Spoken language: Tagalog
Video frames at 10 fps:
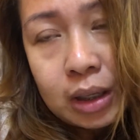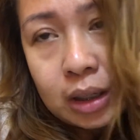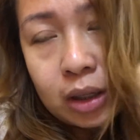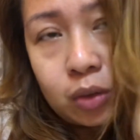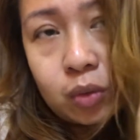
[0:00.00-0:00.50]

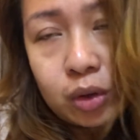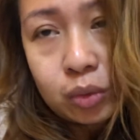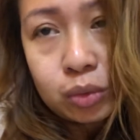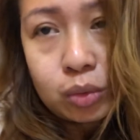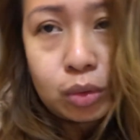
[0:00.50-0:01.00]
ngayon ko
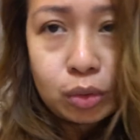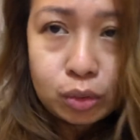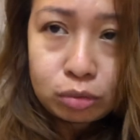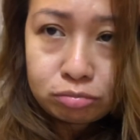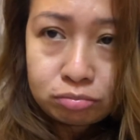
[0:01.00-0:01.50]
itutuloy
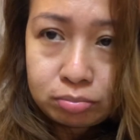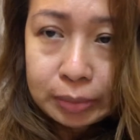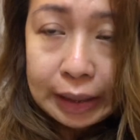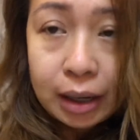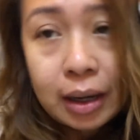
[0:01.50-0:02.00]
yung
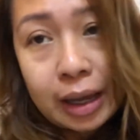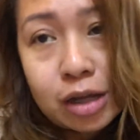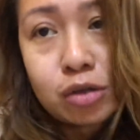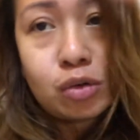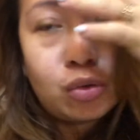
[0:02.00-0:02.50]
pinakang
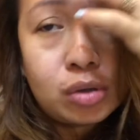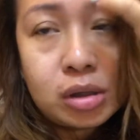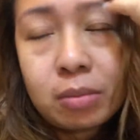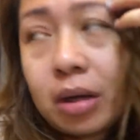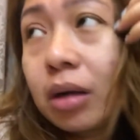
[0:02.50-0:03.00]
extra dun
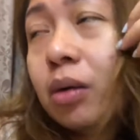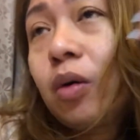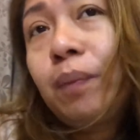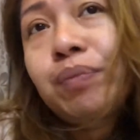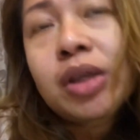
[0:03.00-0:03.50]
sa vlog
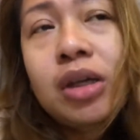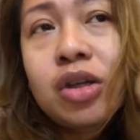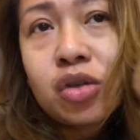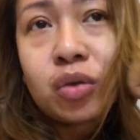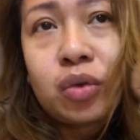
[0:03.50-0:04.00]
ko.
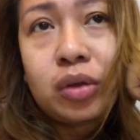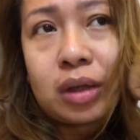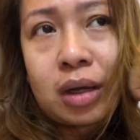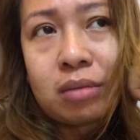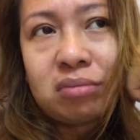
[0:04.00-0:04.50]
So, yun
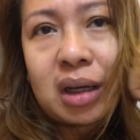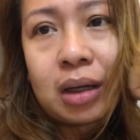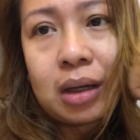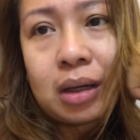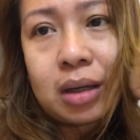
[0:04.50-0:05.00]
nga.
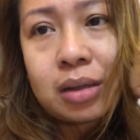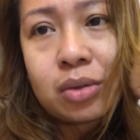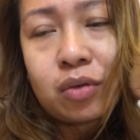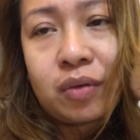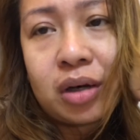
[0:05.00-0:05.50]
Dahil nga
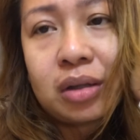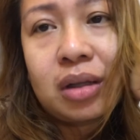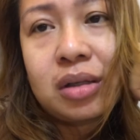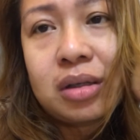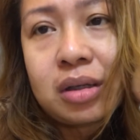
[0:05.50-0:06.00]

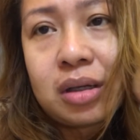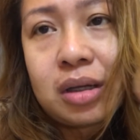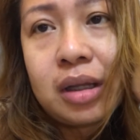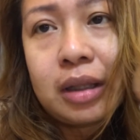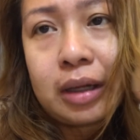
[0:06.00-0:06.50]
soft-hearted si
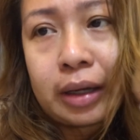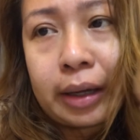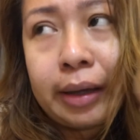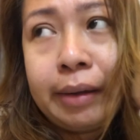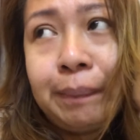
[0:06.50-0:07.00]

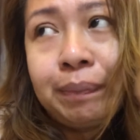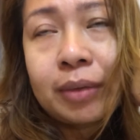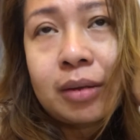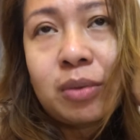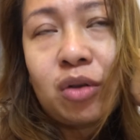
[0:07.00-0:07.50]
Inday,
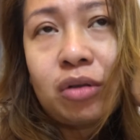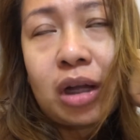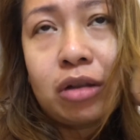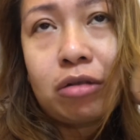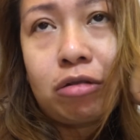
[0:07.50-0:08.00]

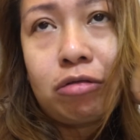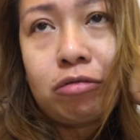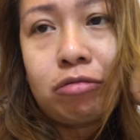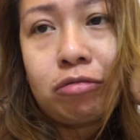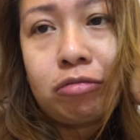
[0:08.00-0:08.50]
pinuntahan ko
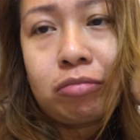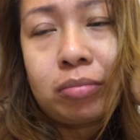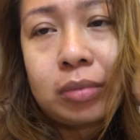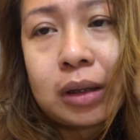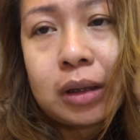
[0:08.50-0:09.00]
yung
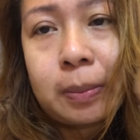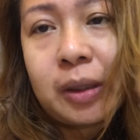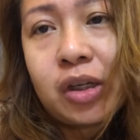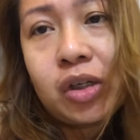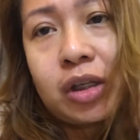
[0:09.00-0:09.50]
uh,
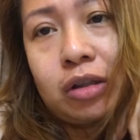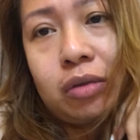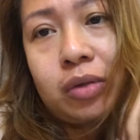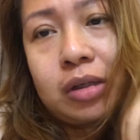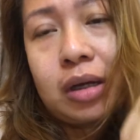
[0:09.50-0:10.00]
patient
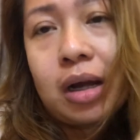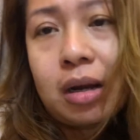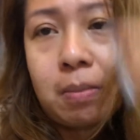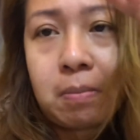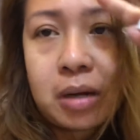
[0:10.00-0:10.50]
doon sa
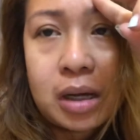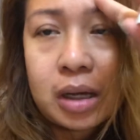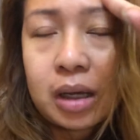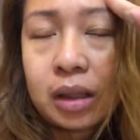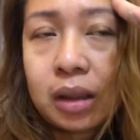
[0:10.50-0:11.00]
Kalamba
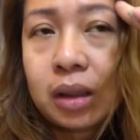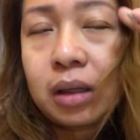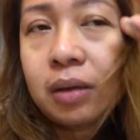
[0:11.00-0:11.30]
and